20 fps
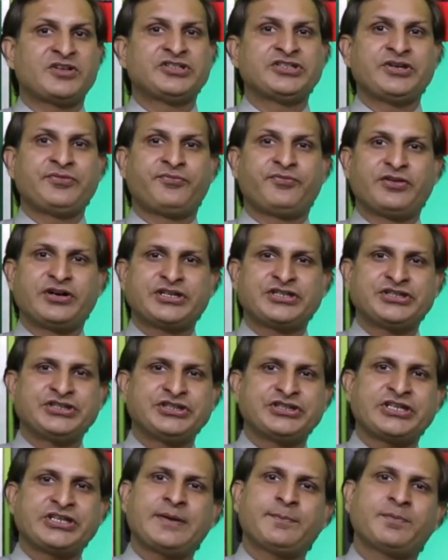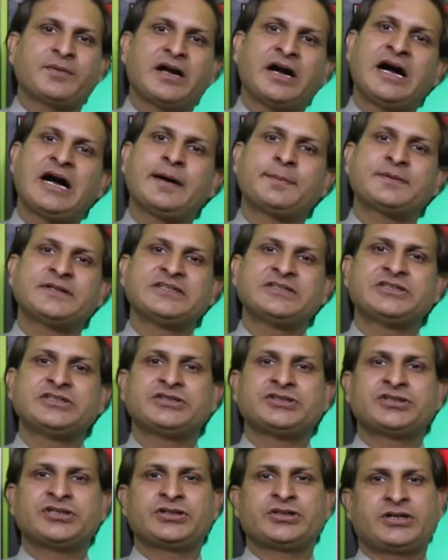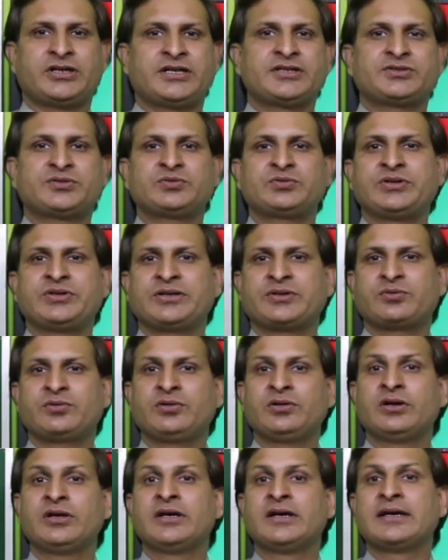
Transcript: ये वर्कशीट है आपके टीचर हर स्टूडेंट को